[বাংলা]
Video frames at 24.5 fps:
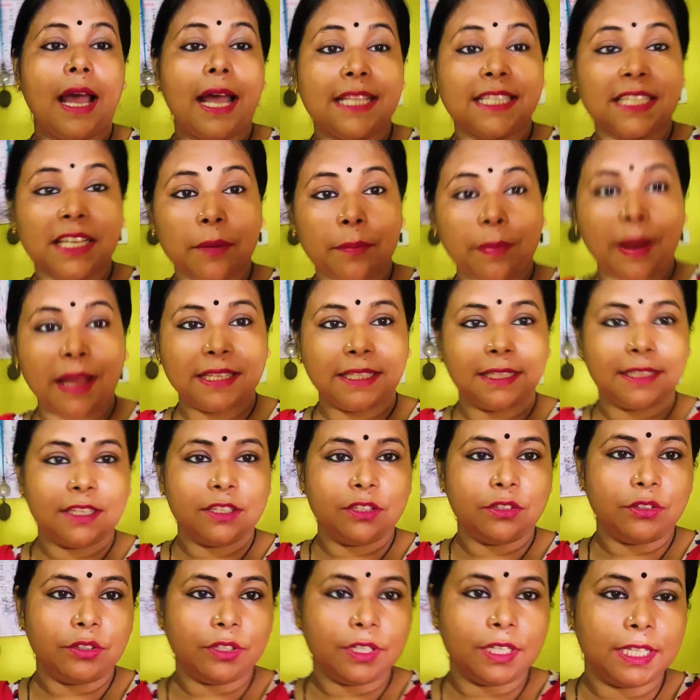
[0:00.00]
আজকে বাচ্চাদের
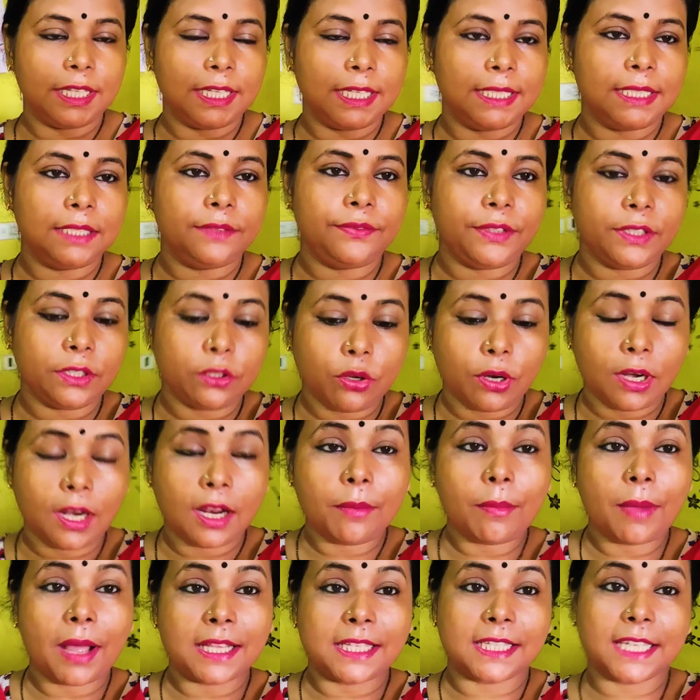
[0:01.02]
জন্য কি কি টিফিন
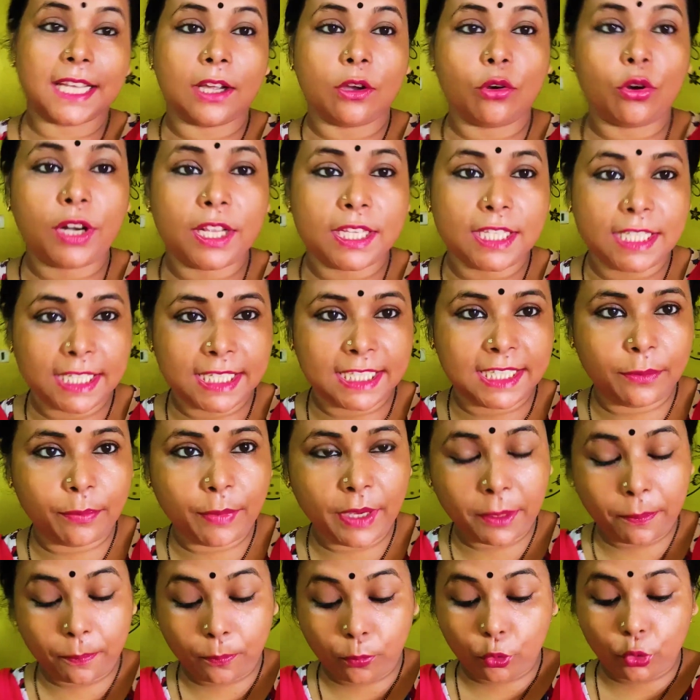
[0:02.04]
করলাম আজকে করেছি
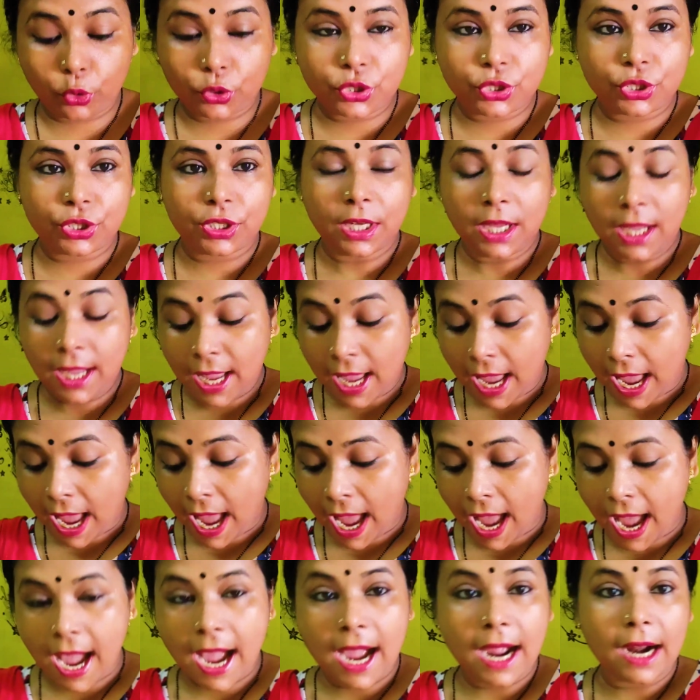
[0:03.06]
ডিমের পোচ
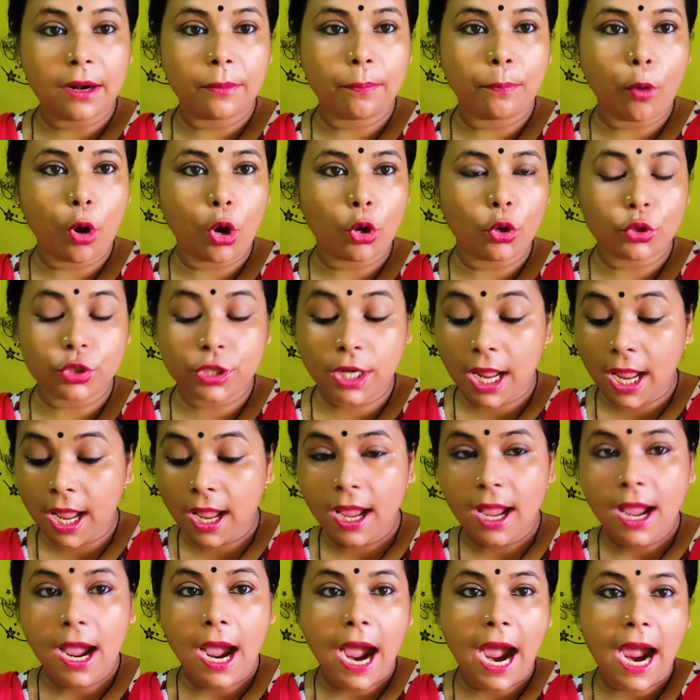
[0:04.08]
আর পরোটা
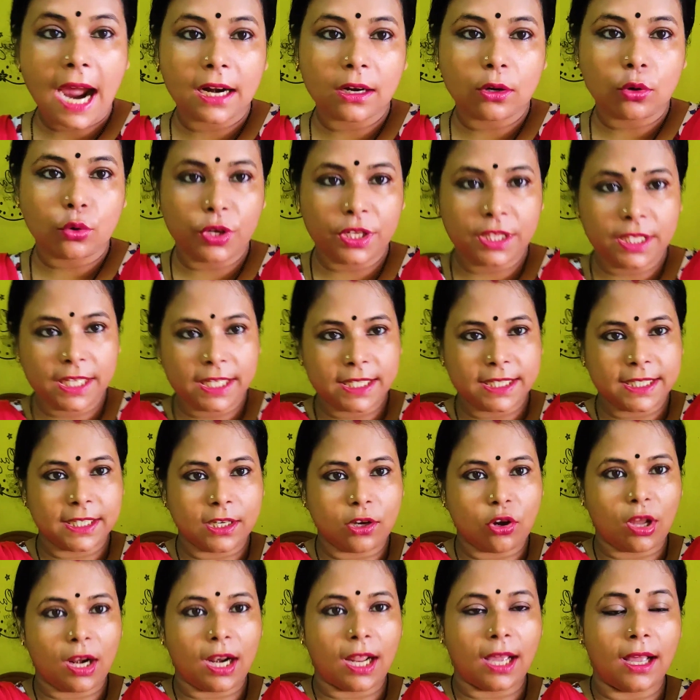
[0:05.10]
আর করে দিয়েছি
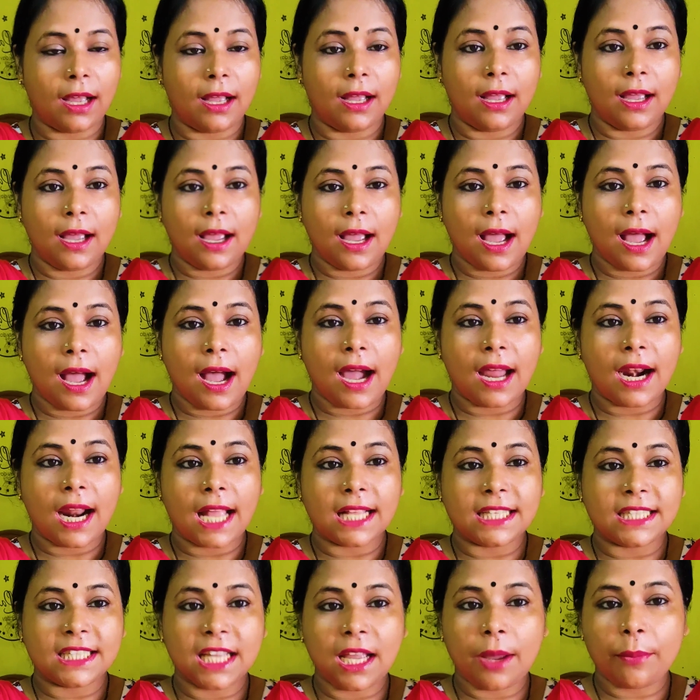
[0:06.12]
কলা আর
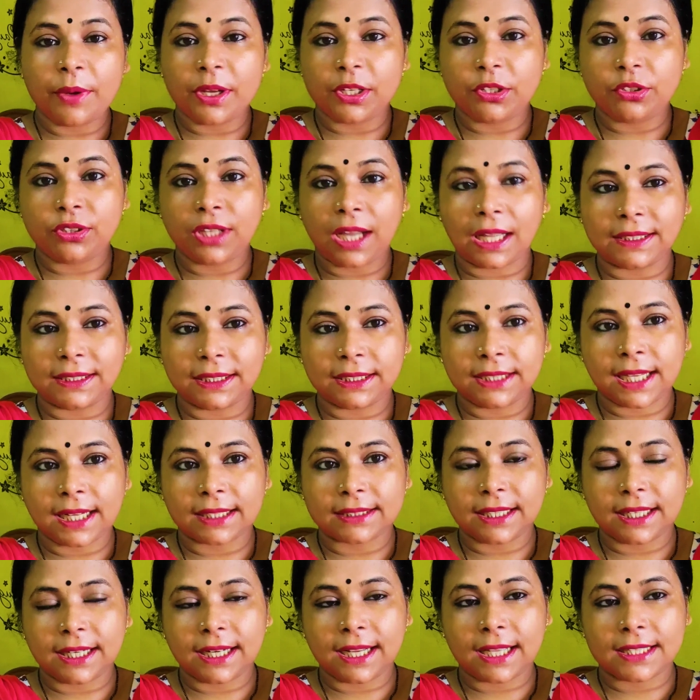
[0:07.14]
আজকে আমি একটু দাঁতের
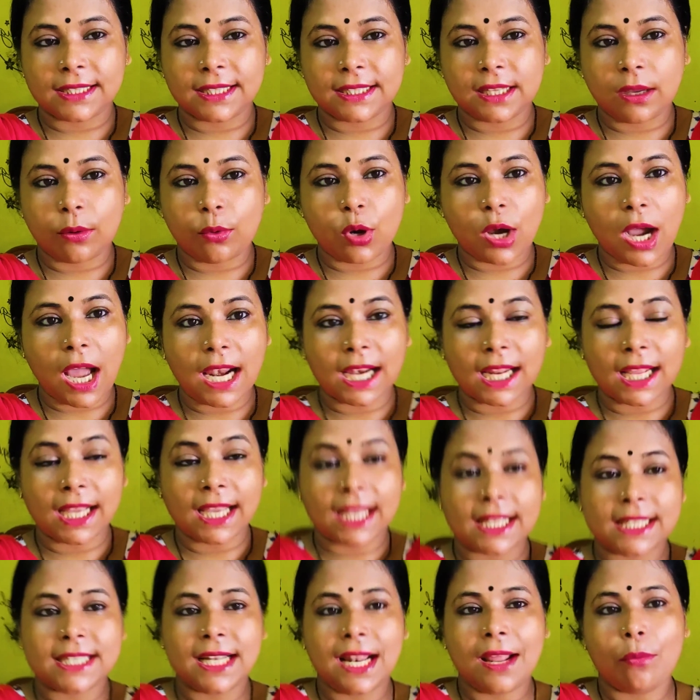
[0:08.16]
ডাক্তারের কাছে যাব কালকে
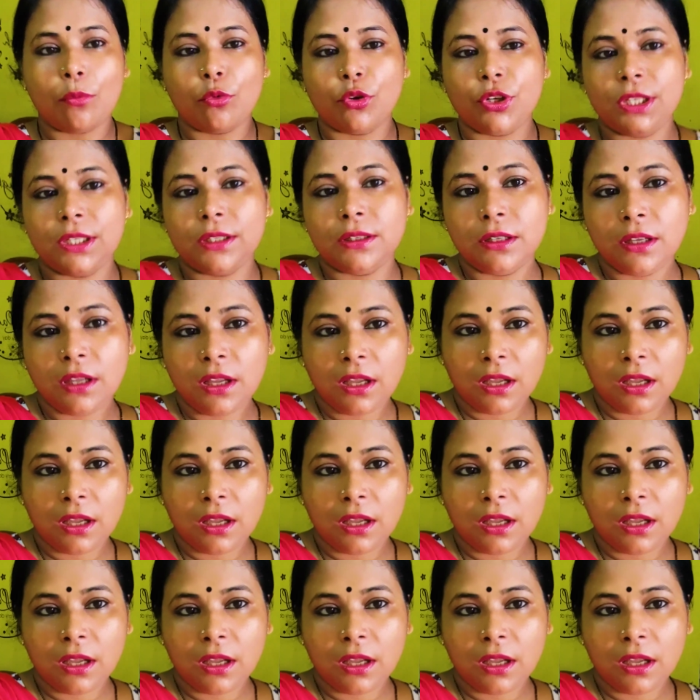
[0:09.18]
গেছিলাম উনি